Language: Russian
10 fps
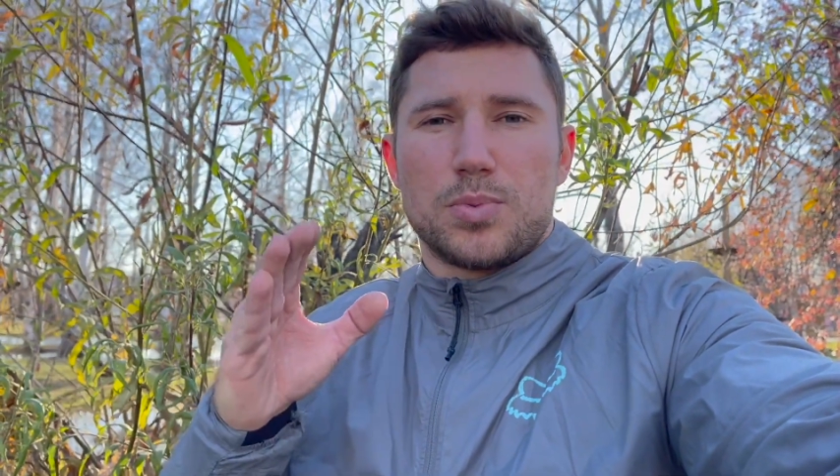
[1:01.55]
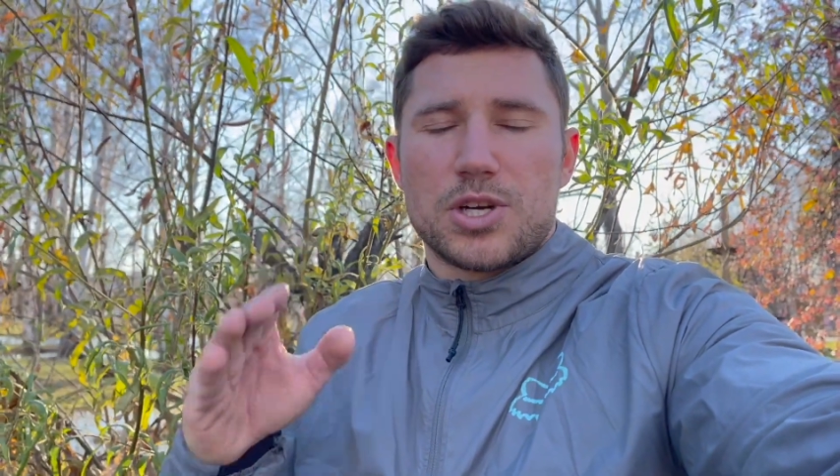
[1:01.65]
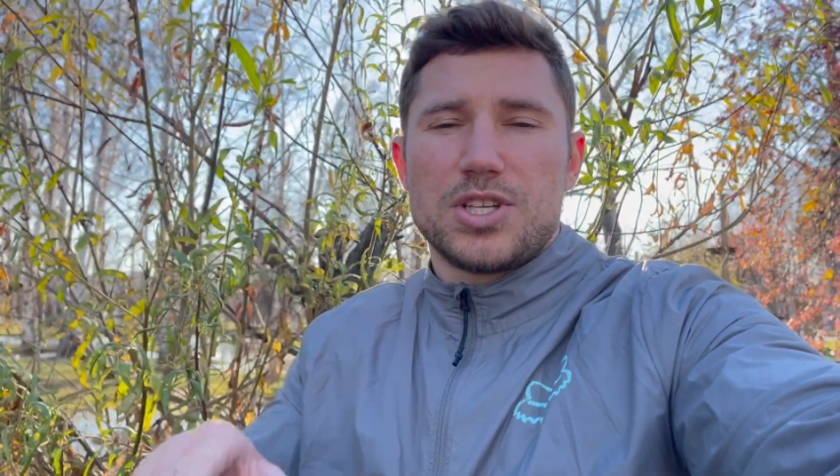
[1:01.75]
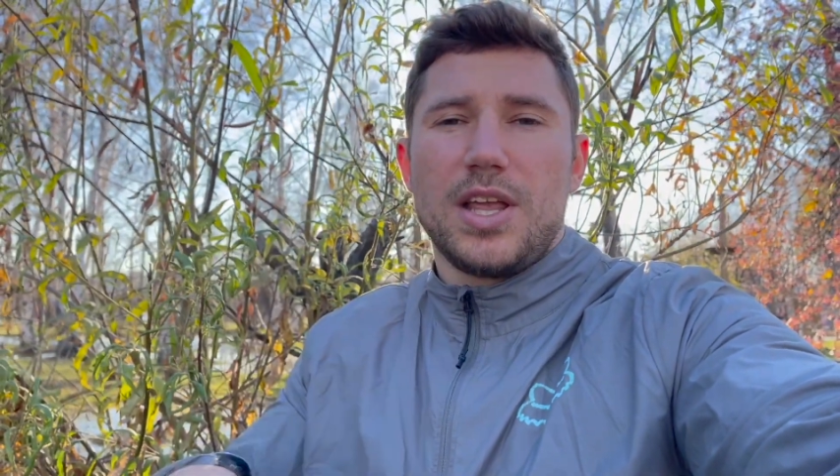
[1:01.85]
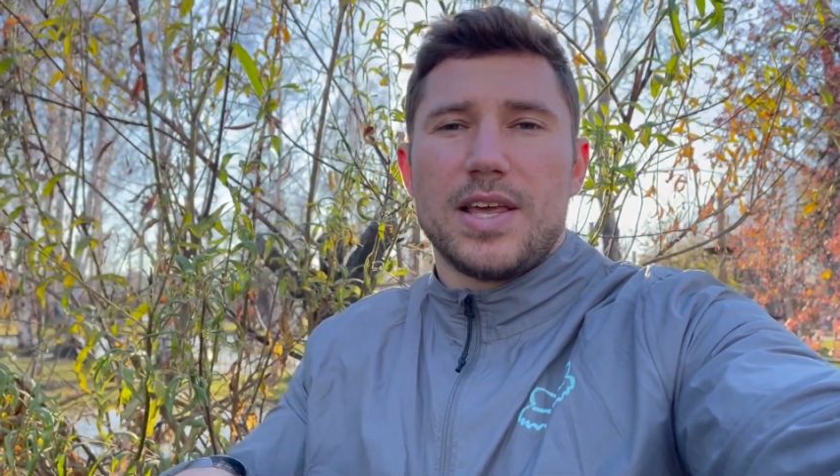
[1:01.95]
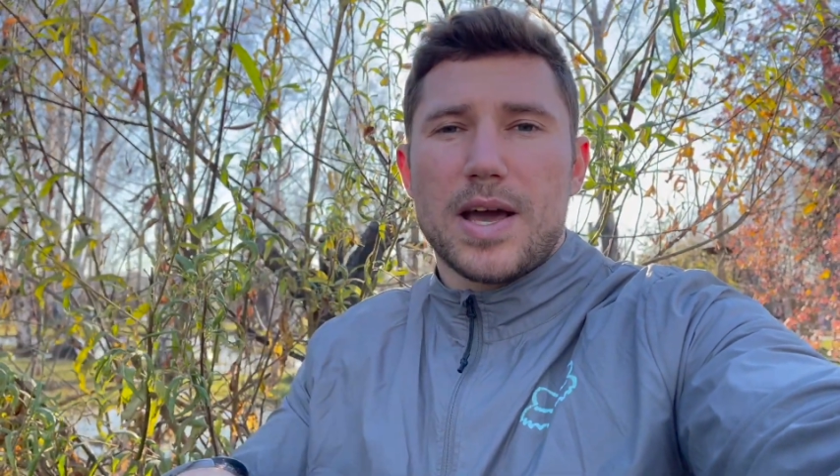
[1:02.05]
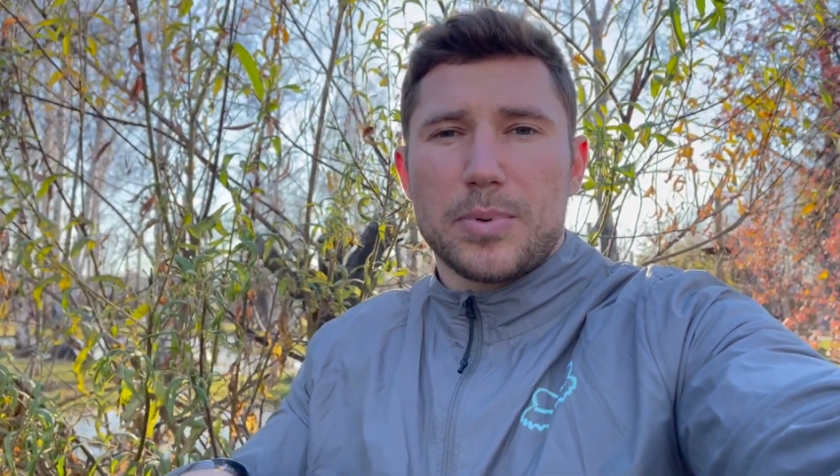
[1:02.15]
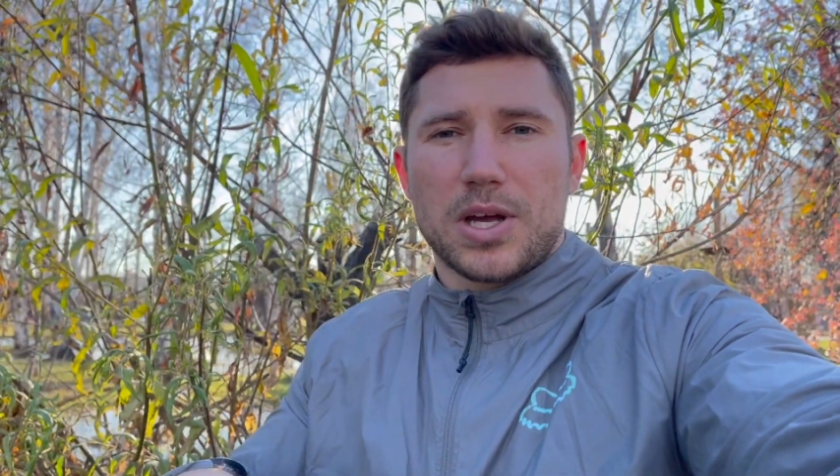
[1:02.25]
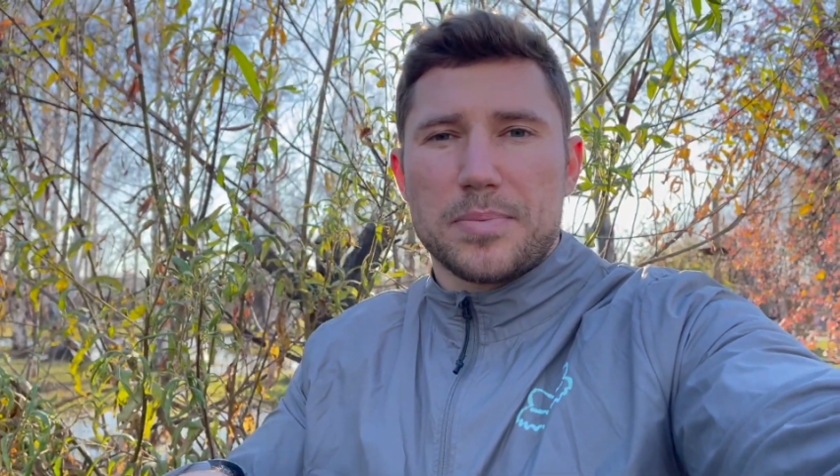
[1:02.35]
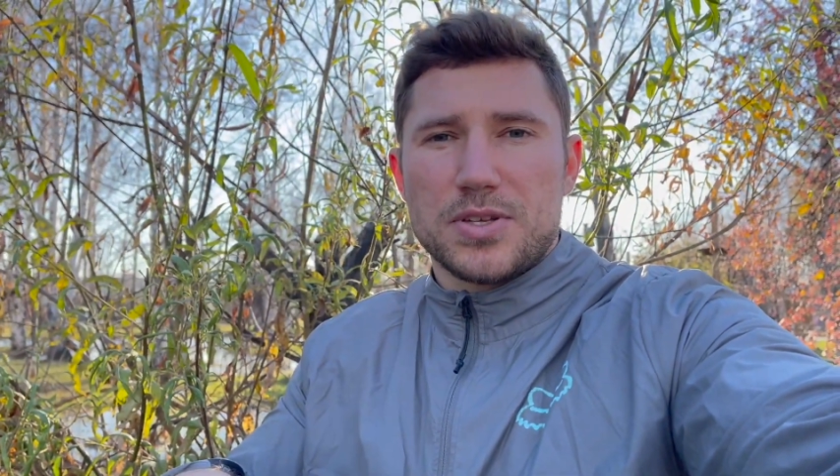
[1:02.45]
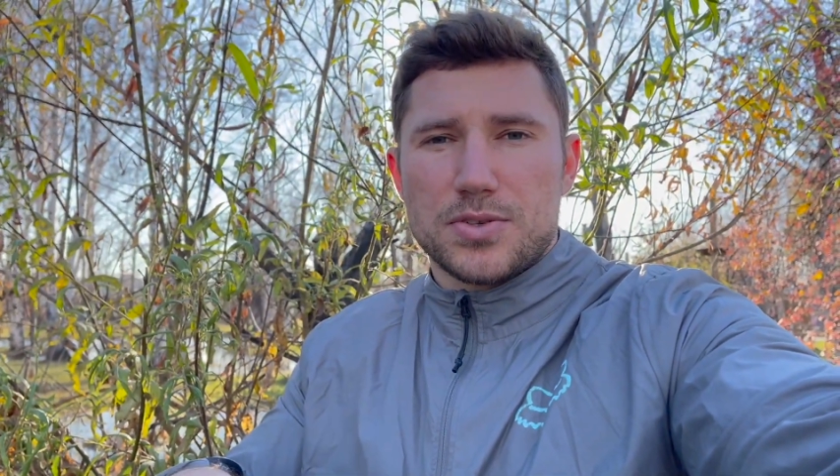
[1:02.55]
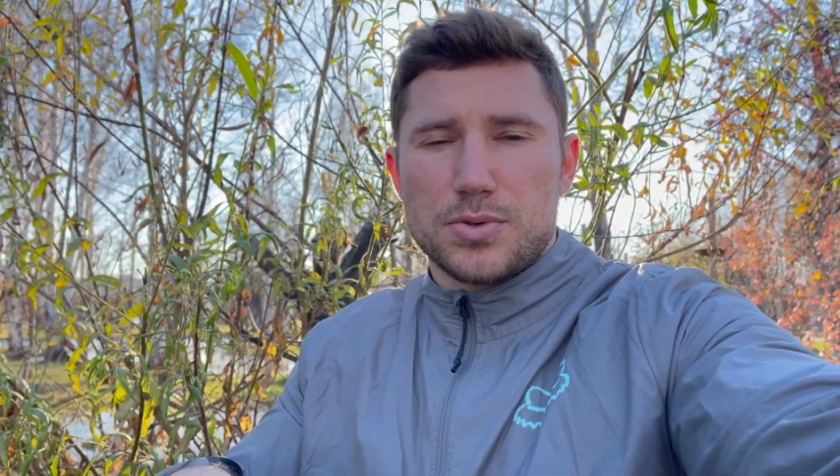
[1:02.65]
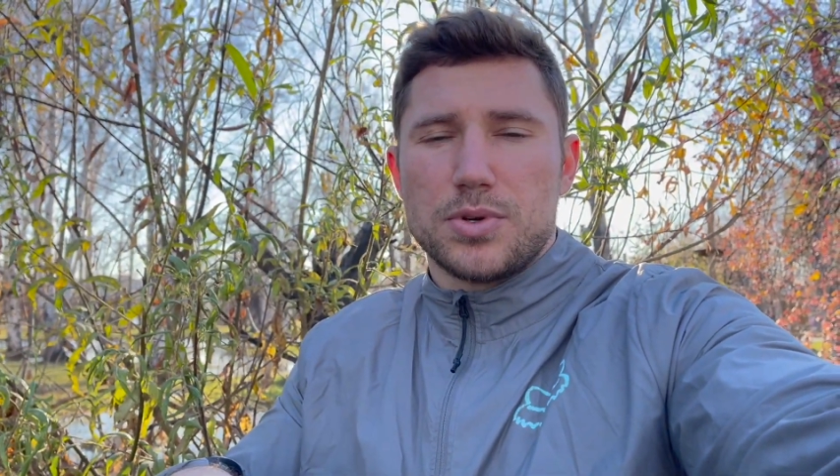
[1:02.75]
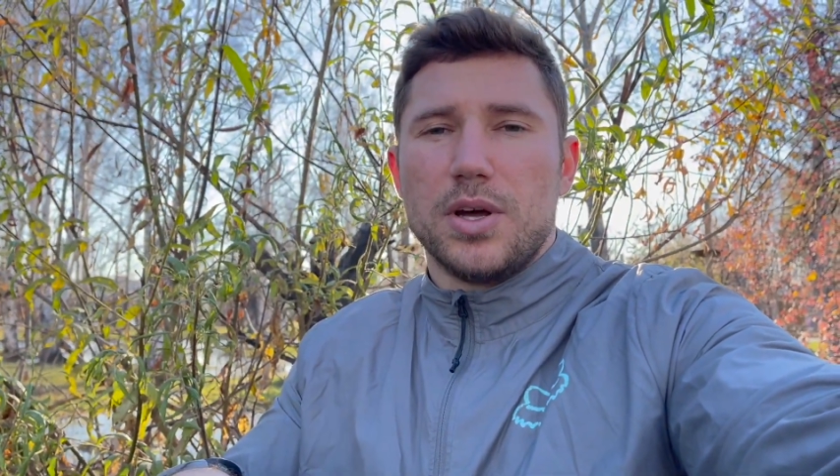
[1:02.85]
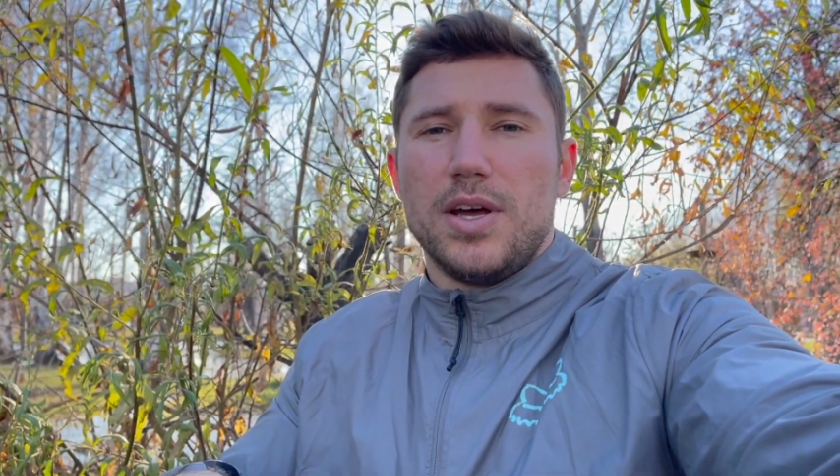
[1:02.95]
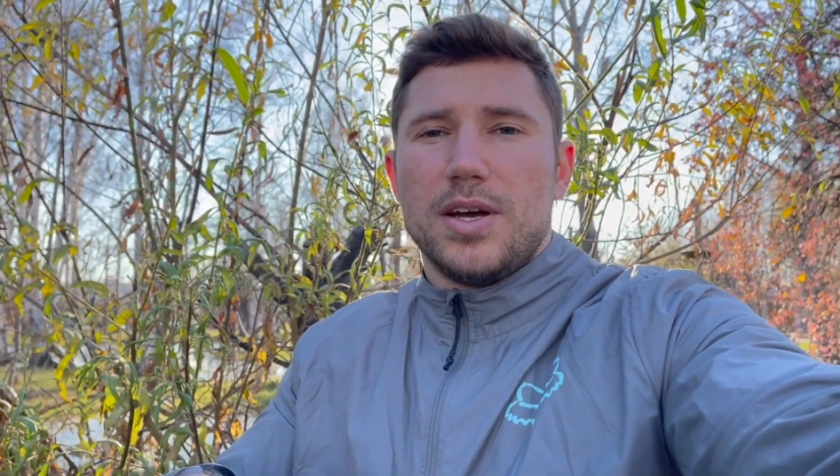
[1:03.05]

упражнение я прокомментирую